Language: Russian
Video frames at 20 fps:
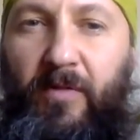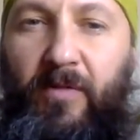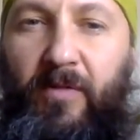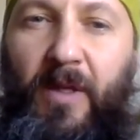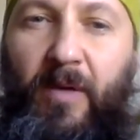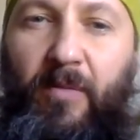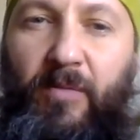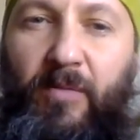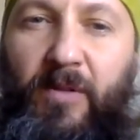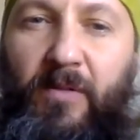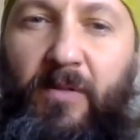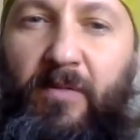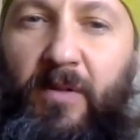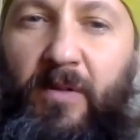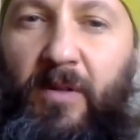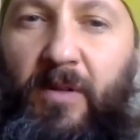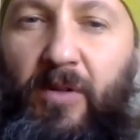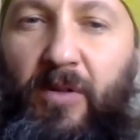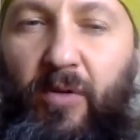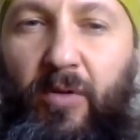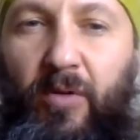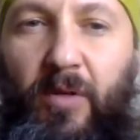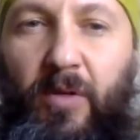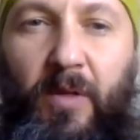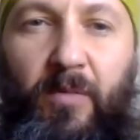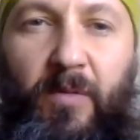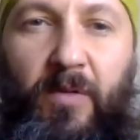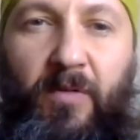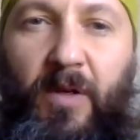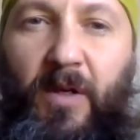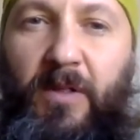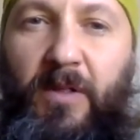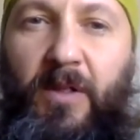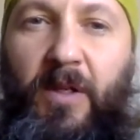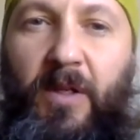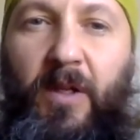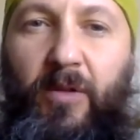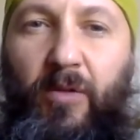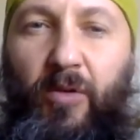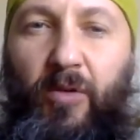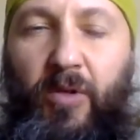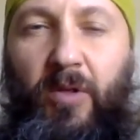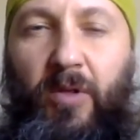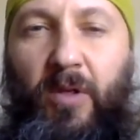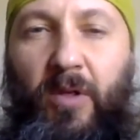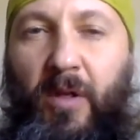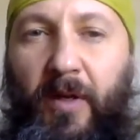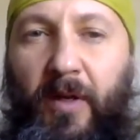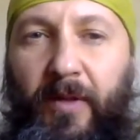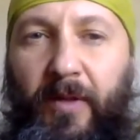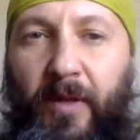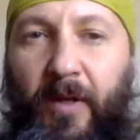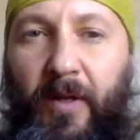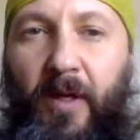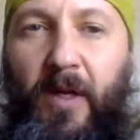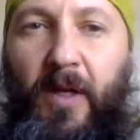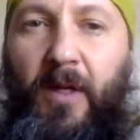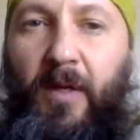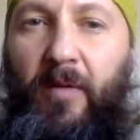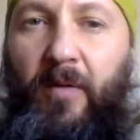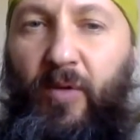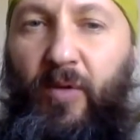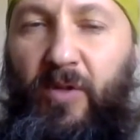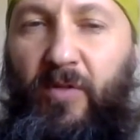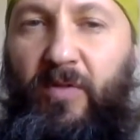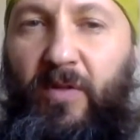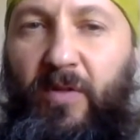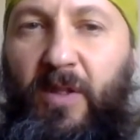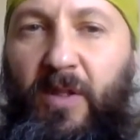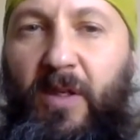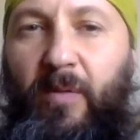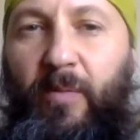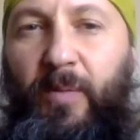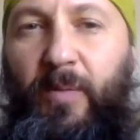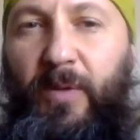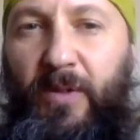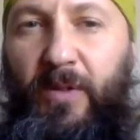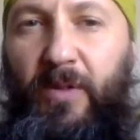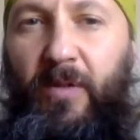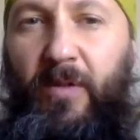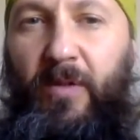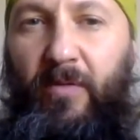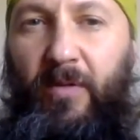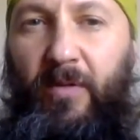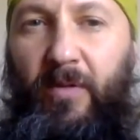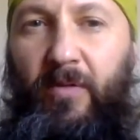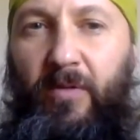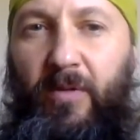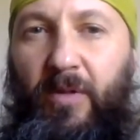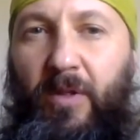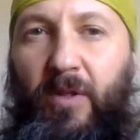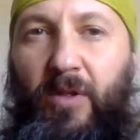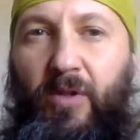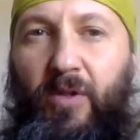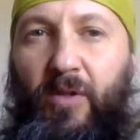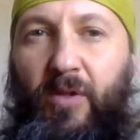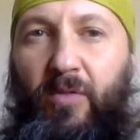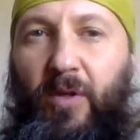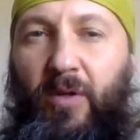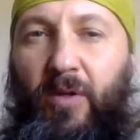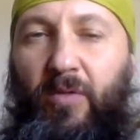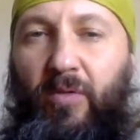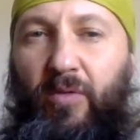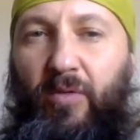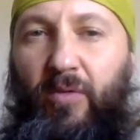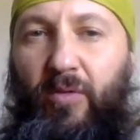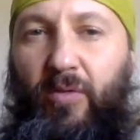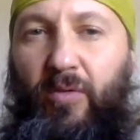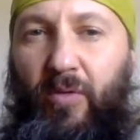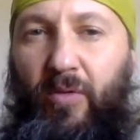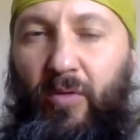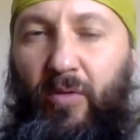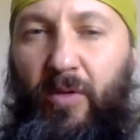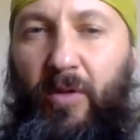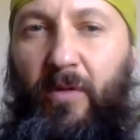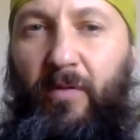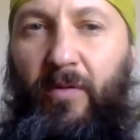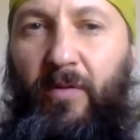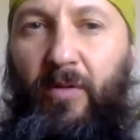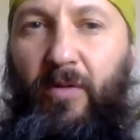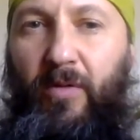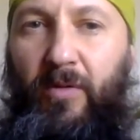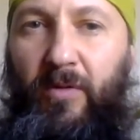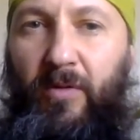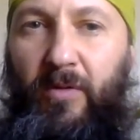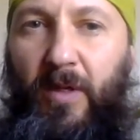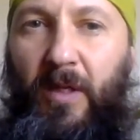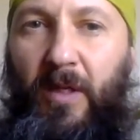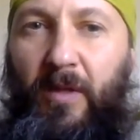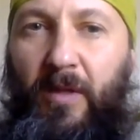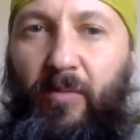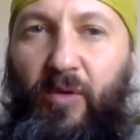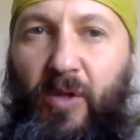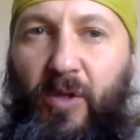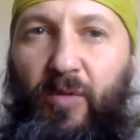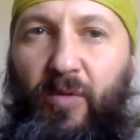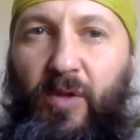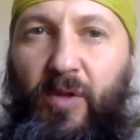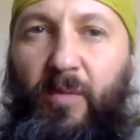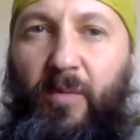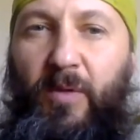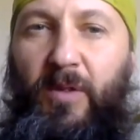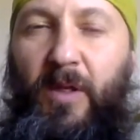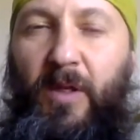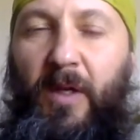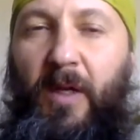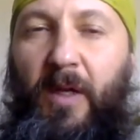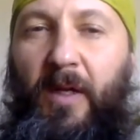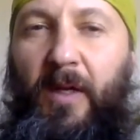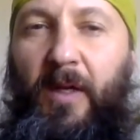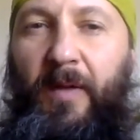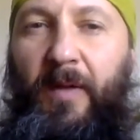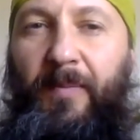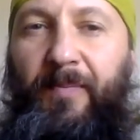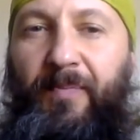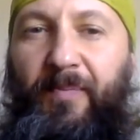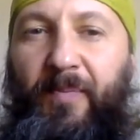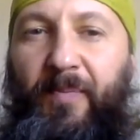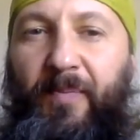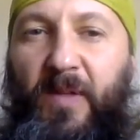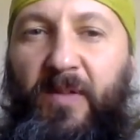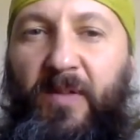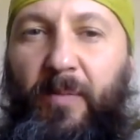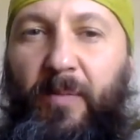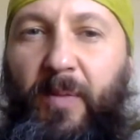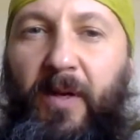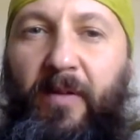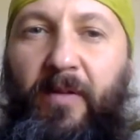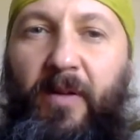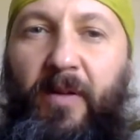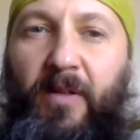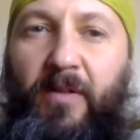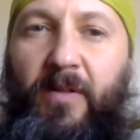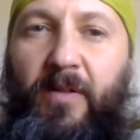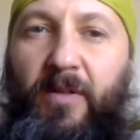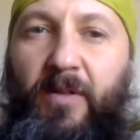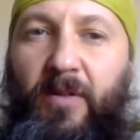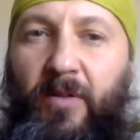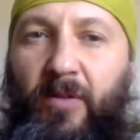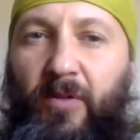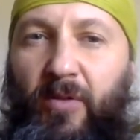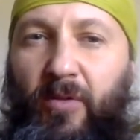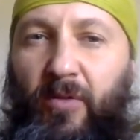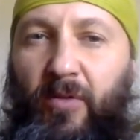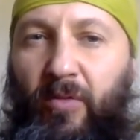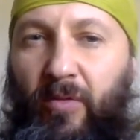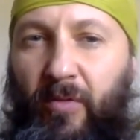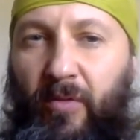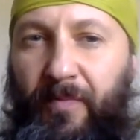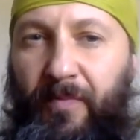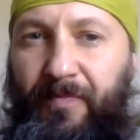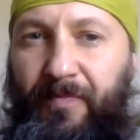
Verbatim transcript: Там, где вы что-то там наворотили, то, что не надо, можно всегда компенсировать. То есть нет ничего такого жесткого. Но ну, немножко, может быть, ты всем правильно ответила, что